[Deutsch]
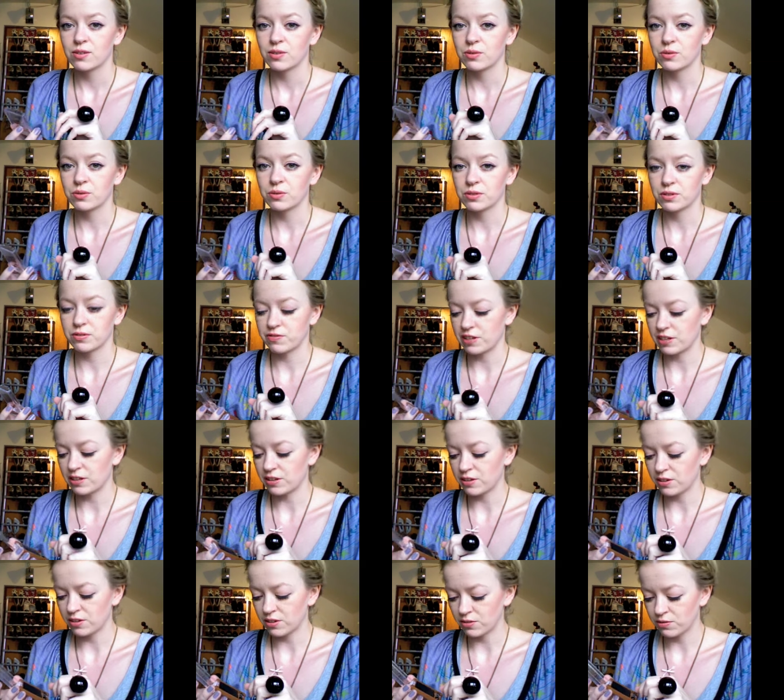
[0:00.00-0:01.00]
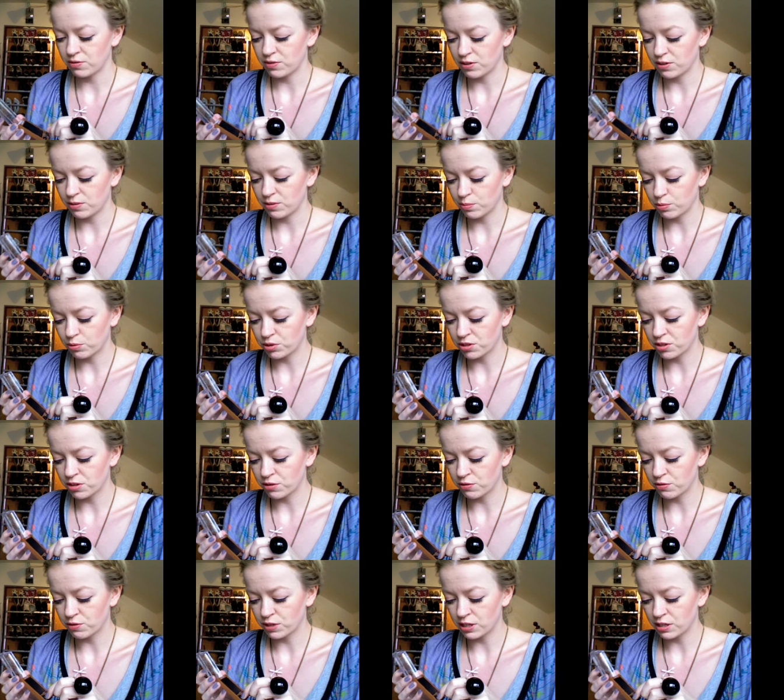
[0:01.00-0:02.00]
Und wenn ihr irgendwie brüchige
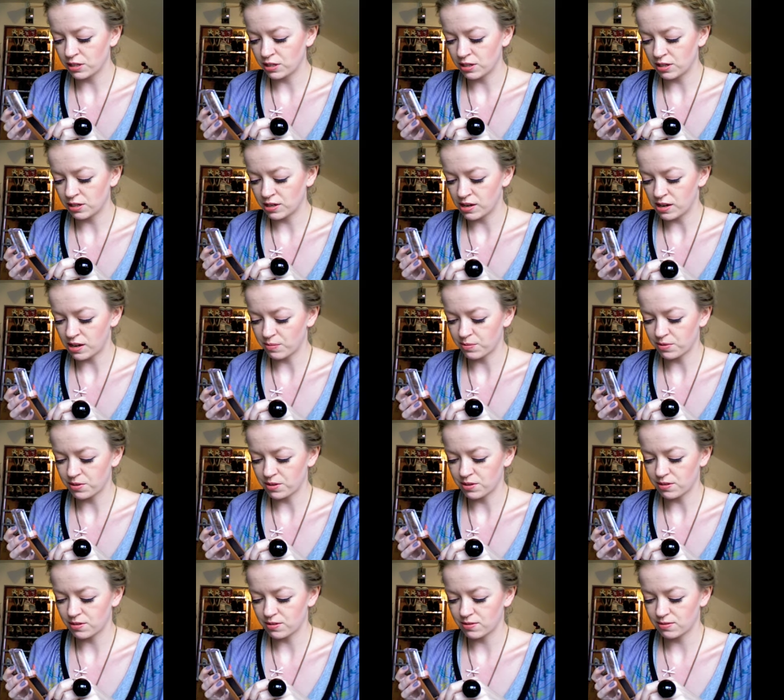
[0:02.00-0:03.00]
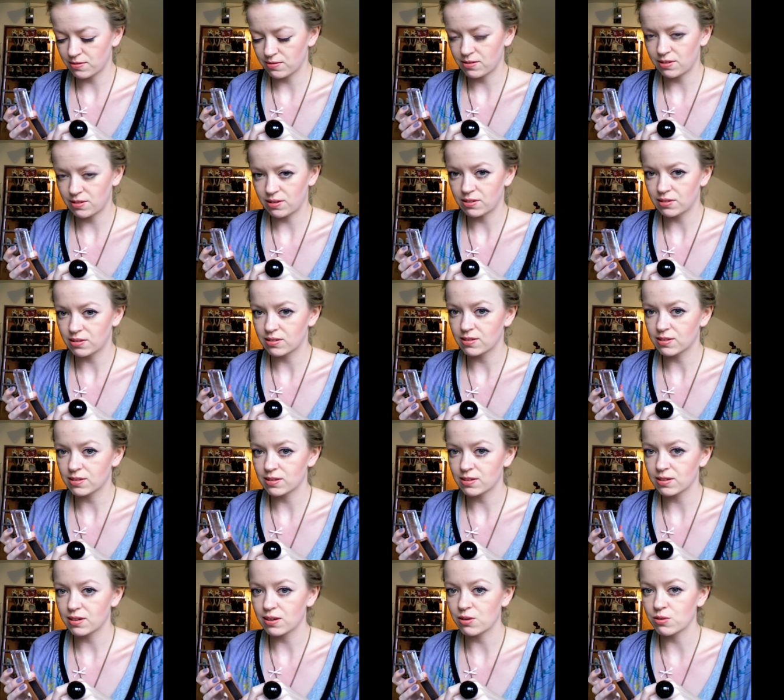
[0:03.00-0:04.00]
Fingernägel habt, dann ist das
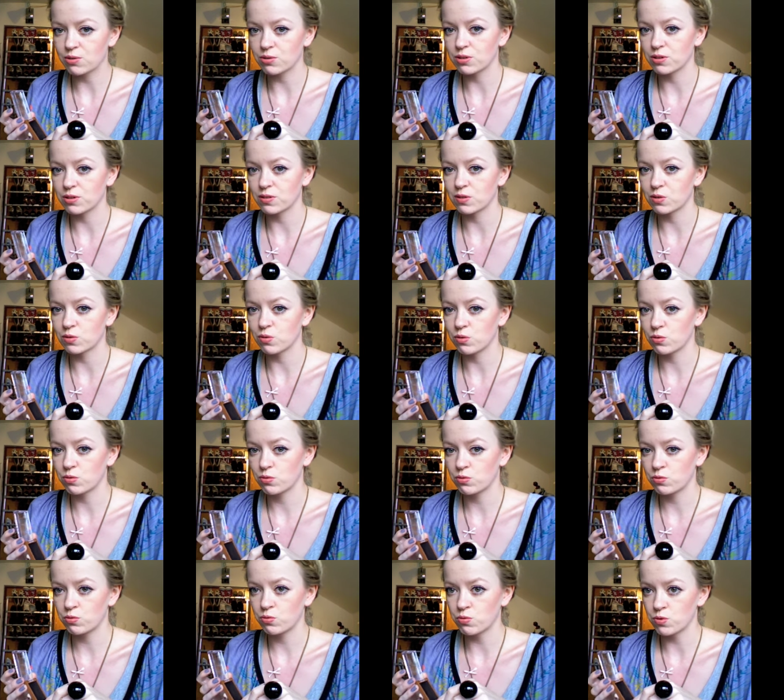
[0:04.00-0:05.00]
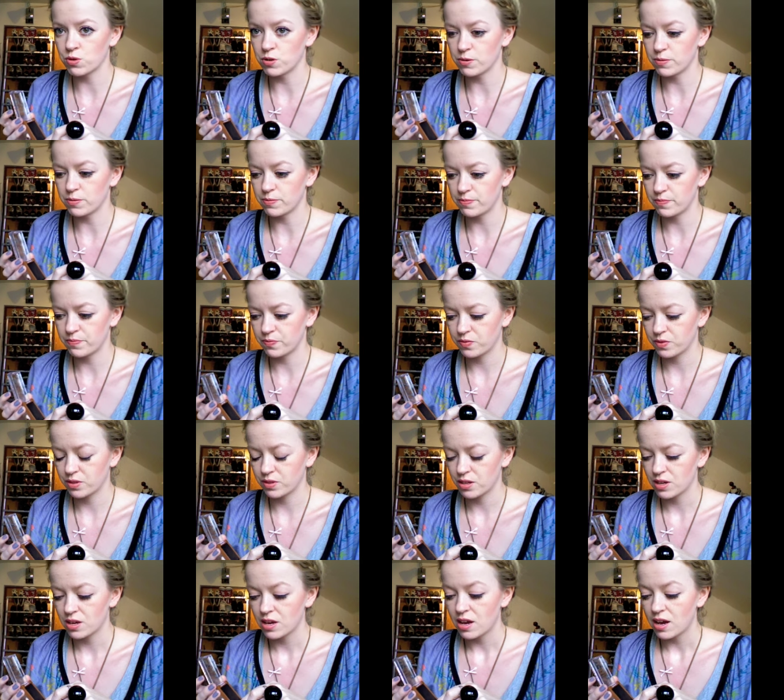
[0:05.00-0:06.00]
auch nicht so cool.
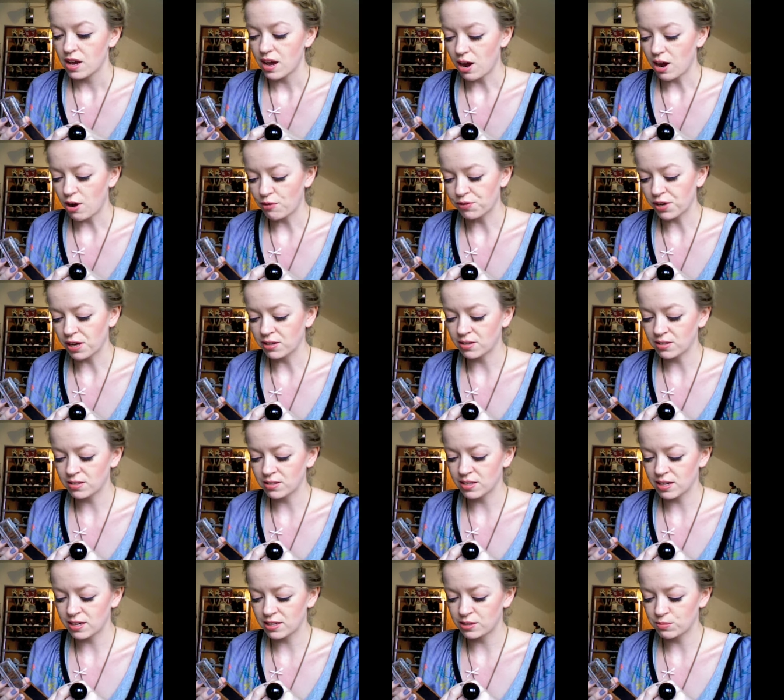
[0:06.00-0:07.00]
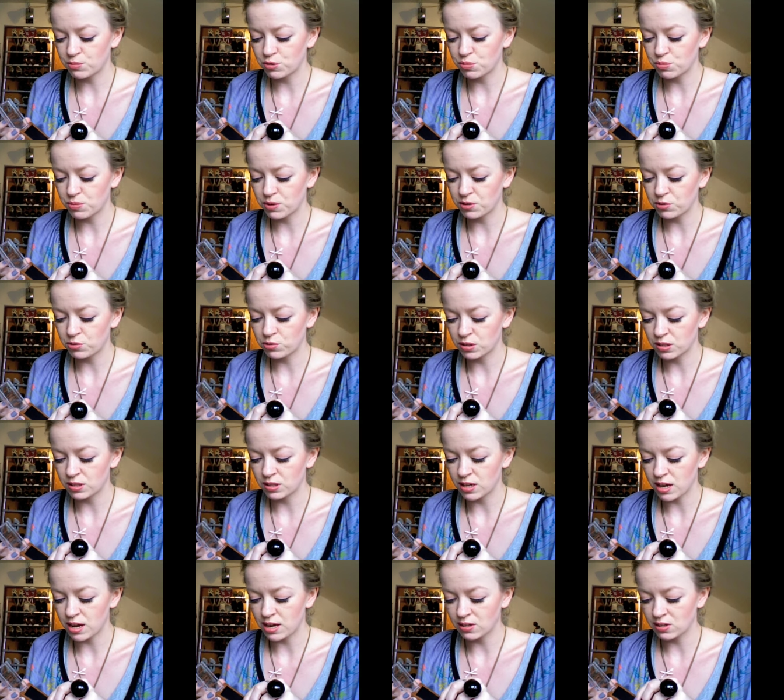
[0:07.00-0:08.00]
Auf der anderen Seite muss man natürlich
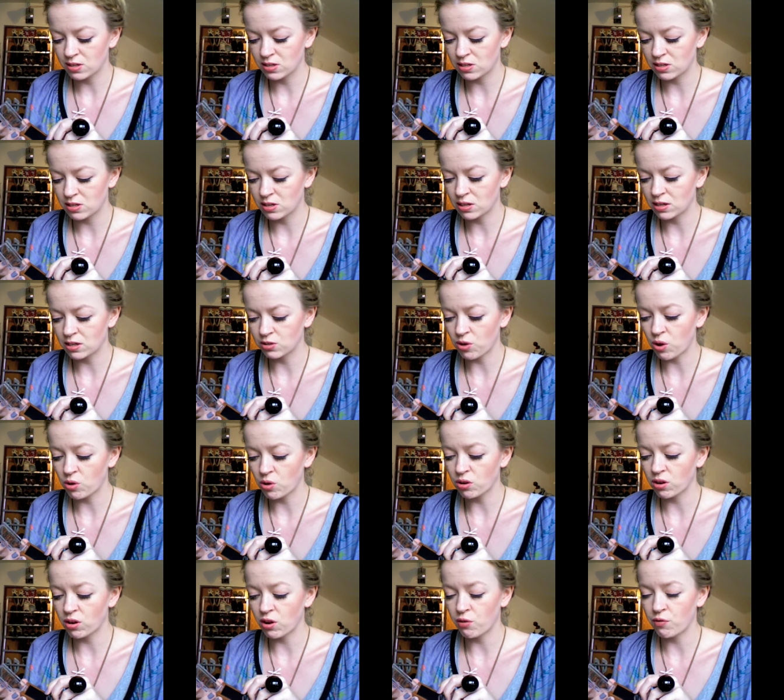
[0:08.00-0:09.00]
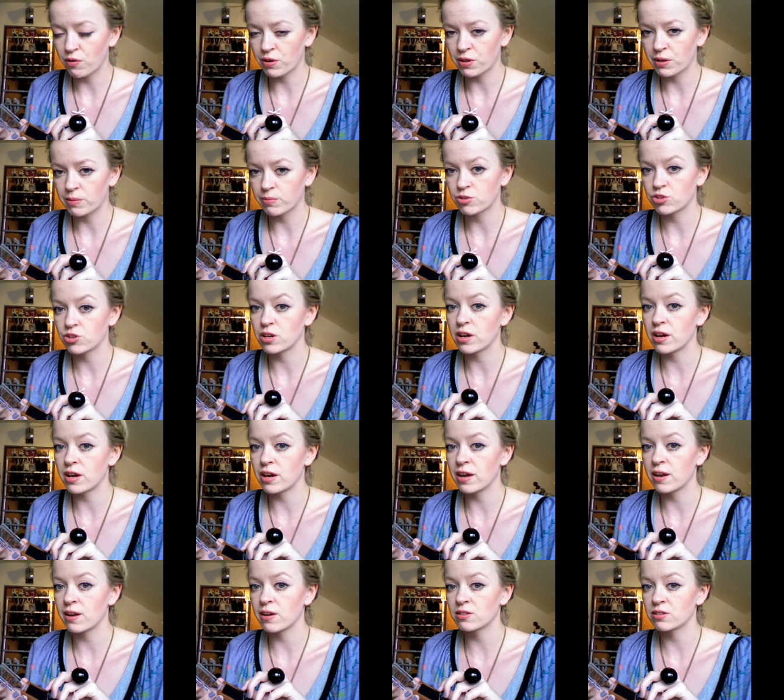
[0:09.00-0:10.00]
sagen, diese Dinger trocknen auch verdammt schnell
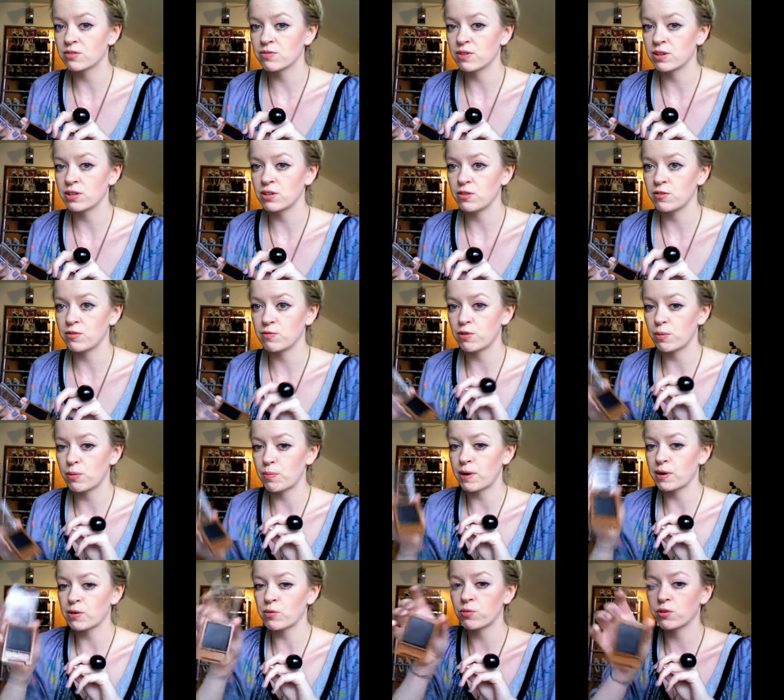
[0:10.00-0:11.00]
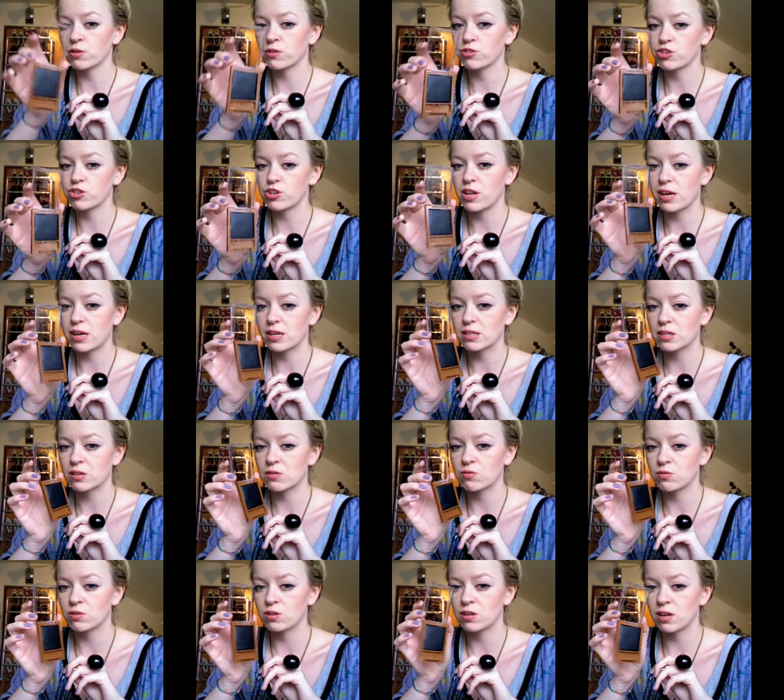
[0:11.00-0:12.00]
ein. Also wenn die Verpackungen schlecht sind
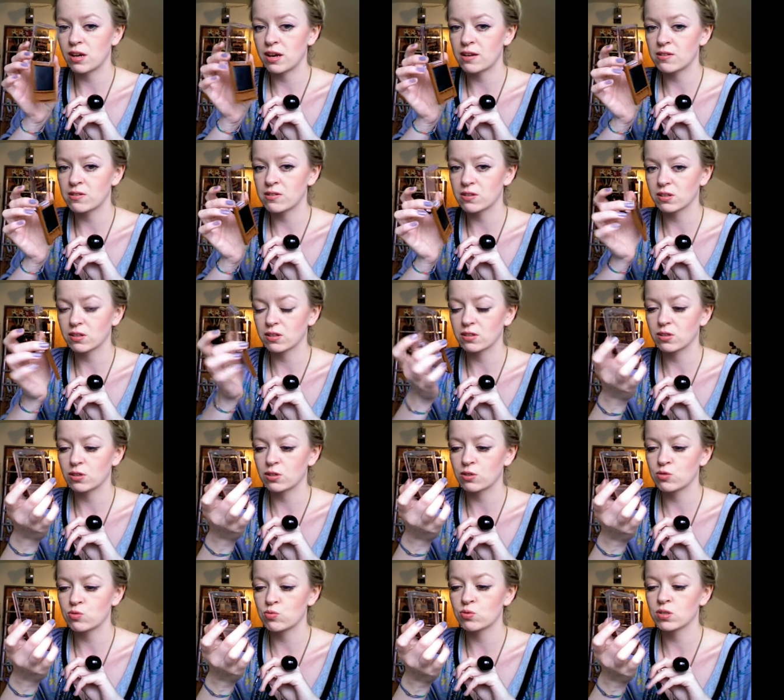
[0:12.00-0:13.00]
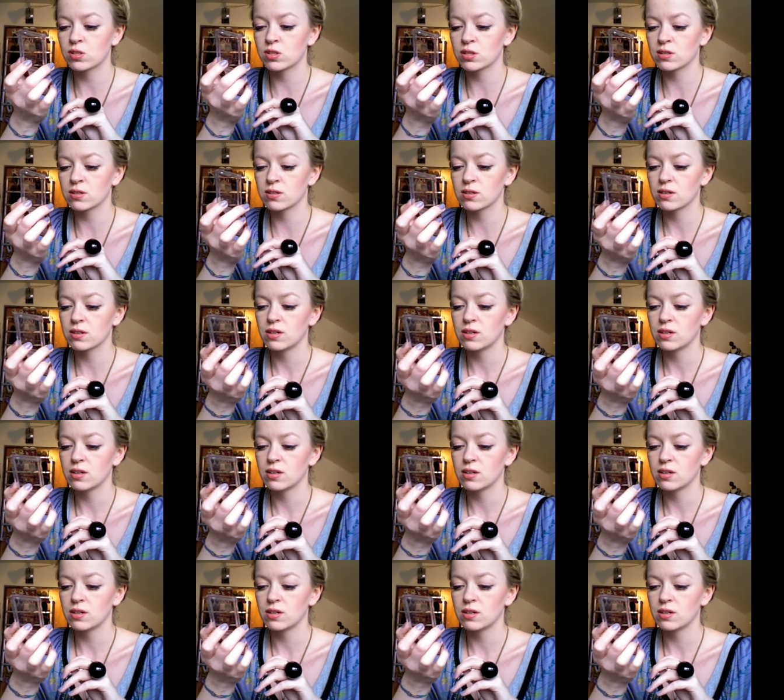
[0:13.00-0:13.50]
und die Teile nicht richtig zu sind,